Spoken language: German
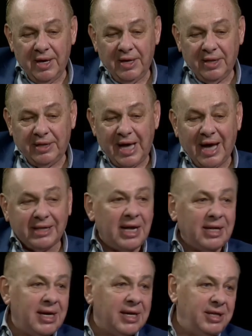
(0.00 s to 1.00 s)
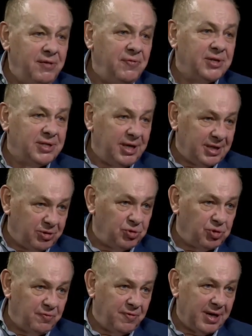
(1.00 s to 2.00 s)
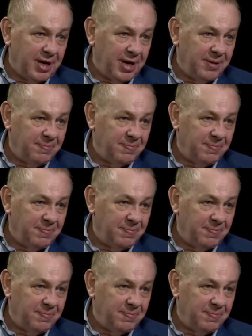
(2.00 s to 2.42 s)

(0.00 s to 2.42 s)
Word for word: derart attraktiv ist, hier zuzuwandern,